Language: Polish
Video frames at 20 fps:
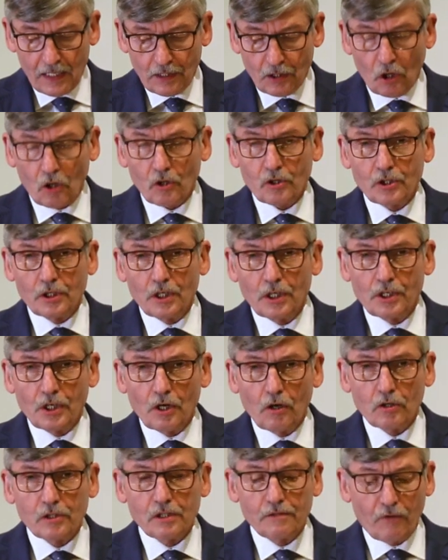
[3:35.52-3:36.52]
troszczy
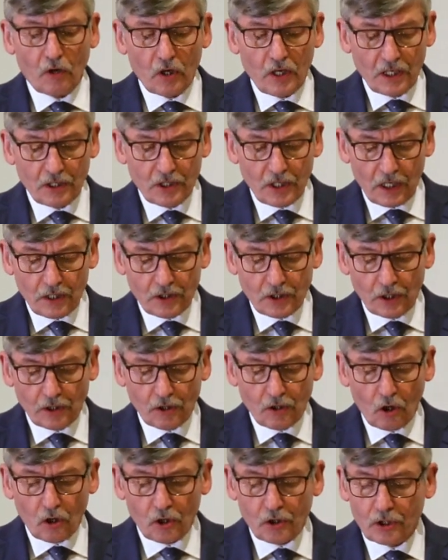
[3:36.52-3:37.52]
się o swoje dzieci,
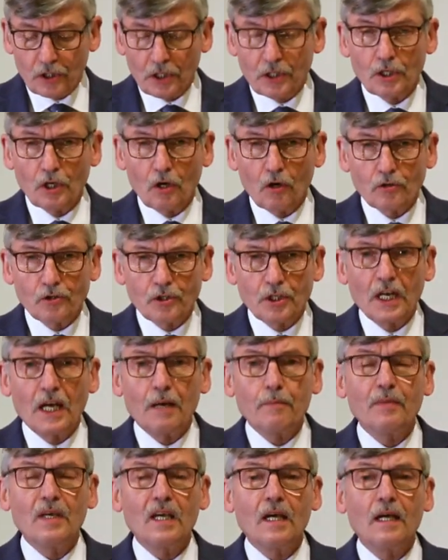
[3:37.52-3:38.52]
troszczy się o
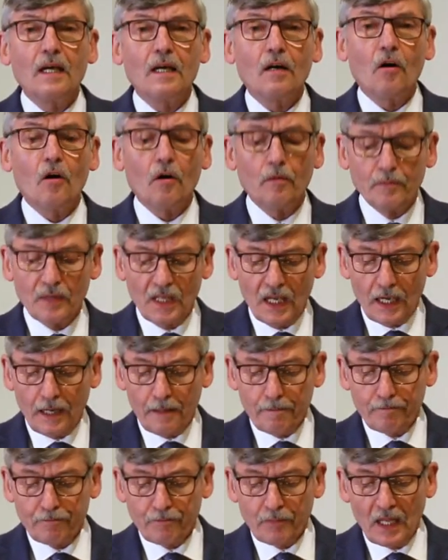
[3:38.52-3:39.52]
ciebie, o
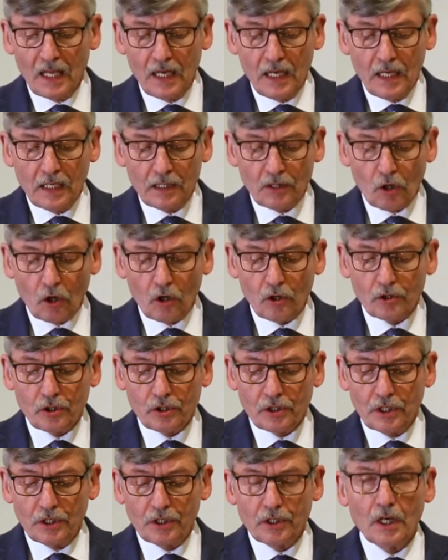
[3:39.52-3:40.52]
mnie,
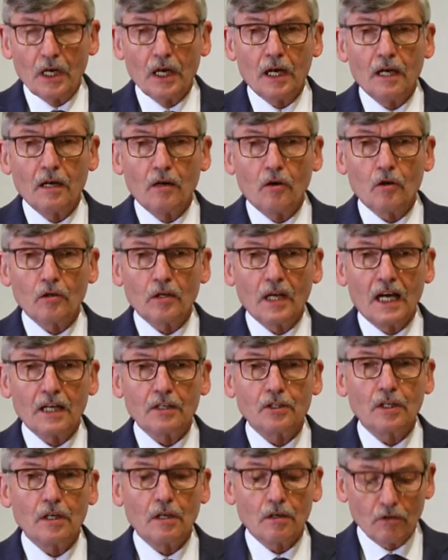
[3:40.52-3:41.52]
troszczy się o
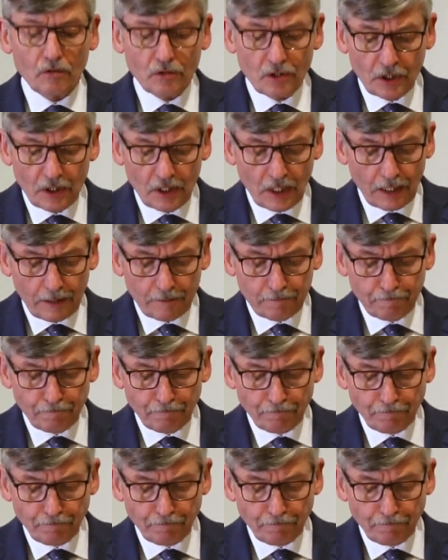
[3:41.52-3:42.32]
nasze rodziny.